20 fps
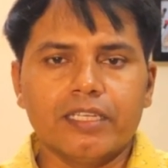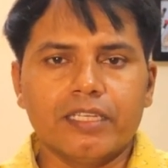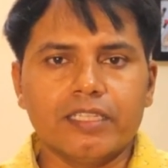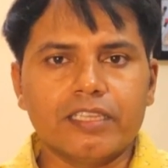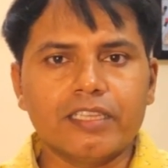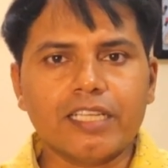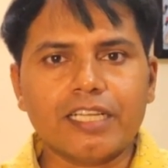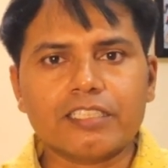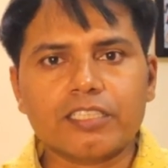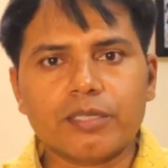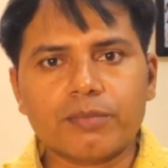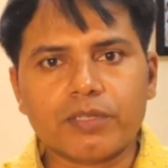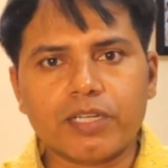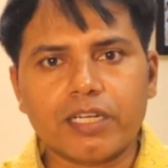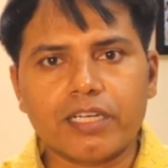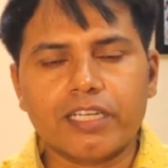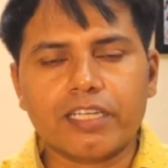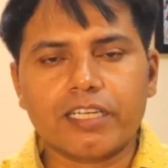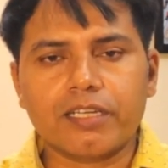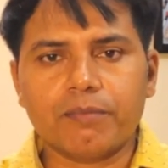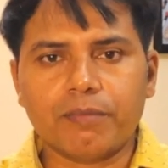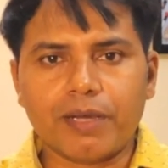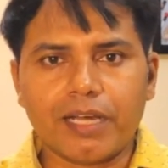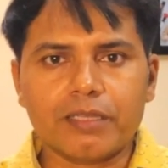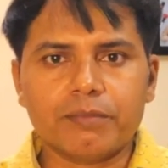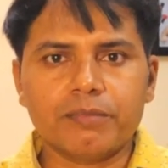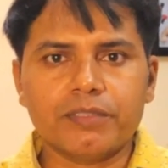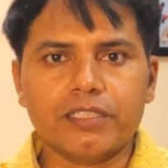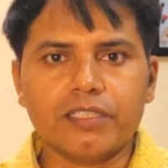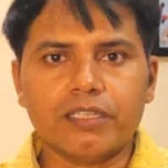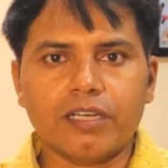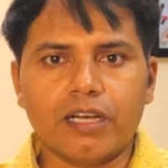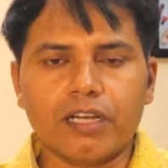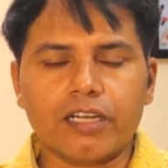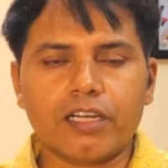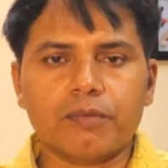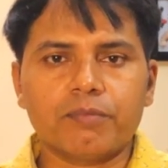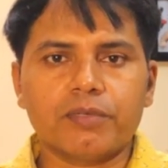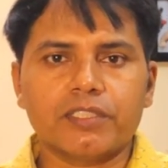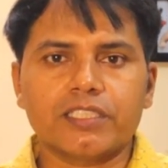इतना सब करने के बाद भी
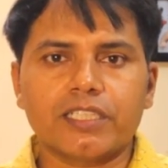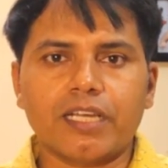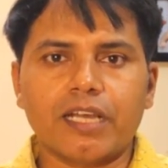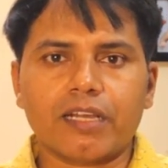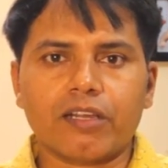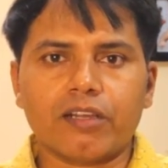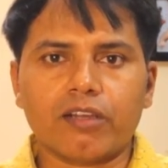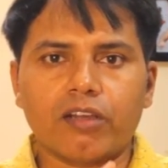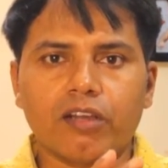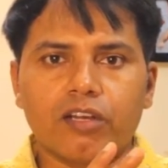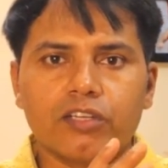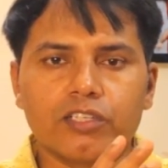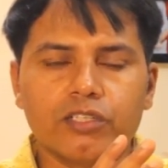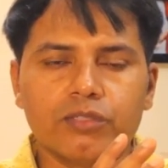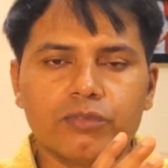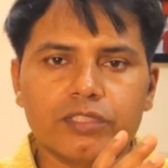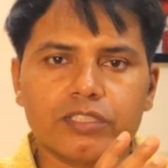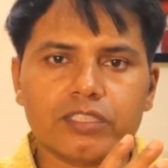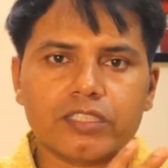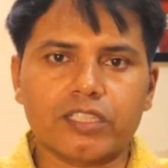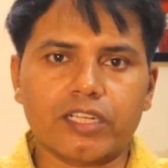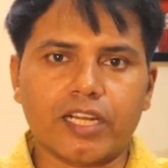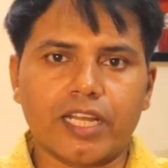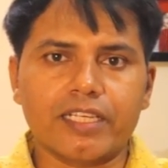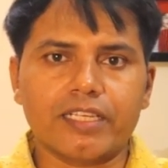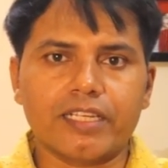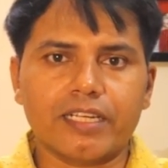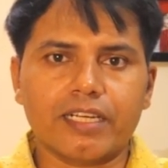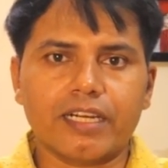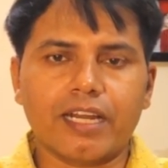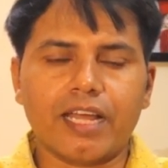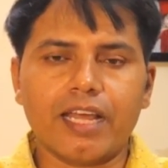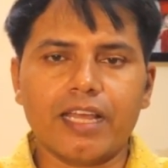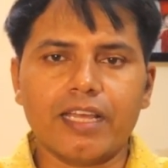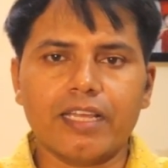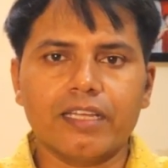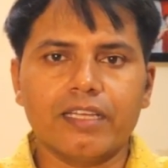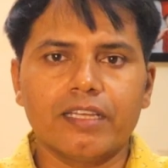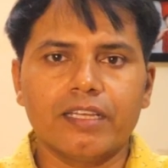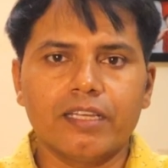अगर बच्चा कंटिन्यूस क्राई कर रहा है